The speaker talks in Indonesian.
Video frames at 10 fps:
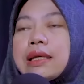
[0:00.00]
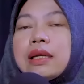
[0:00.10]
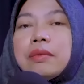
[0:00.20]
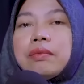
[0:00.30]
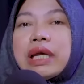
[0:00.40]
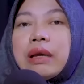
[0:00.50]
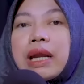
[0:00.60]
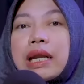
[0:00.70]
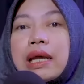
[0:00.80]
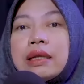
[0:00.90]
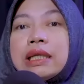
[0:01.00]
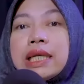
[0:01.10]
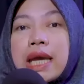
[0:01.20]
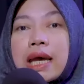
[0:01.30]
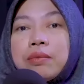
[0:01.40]
Hmm. Bagaimana
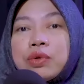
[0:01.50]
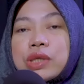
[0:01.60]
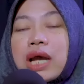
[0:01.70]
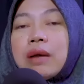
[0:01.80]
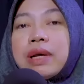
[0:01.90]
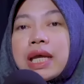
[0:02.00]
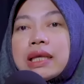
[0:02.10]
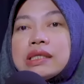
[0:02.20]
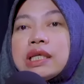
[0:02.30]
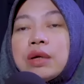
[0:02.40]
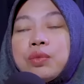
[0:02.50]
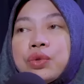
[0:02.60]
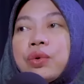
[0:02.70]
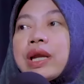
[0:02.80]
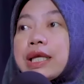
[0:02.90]
dia berusaha mengatasi
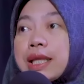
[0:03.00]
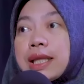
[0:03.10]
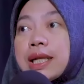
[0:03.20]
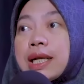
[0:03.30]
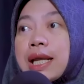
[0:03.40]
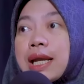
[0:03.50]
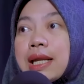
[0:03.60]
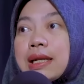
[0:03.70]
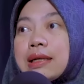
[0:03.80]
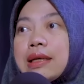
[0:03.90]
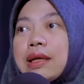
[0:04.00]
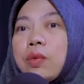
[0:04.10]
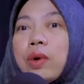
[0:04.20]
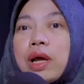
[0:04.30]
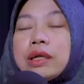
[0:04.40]
kebuntuan ketatanegaraan
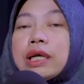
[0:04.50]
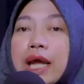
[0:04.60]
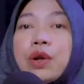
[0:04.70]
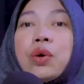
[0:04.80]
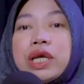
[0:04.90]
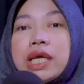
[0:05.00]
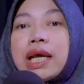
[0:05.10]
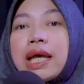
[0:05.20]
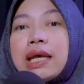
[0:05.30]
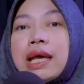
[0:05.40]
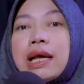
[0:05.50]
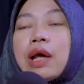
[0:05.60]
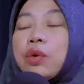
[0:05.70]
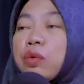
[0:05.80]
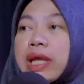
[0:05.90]
dengan logika yang
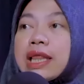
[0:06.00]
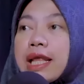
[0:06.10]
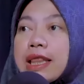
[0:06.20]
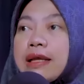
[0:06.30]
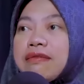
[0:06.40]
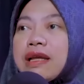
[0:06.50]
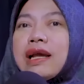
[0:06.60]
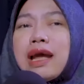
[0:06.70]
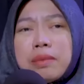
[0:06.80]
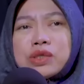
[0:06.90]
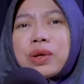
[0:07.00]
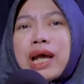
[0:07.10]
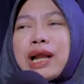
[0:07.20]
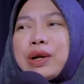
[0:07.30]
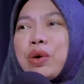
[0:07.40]
argumentatif kan hmm. masuk
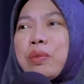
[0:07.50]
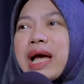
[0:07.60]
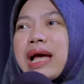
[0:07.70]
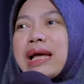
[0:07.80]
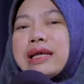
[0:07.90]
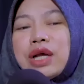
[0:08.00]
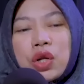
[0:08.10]
akal dong pak. Hmm. Iya.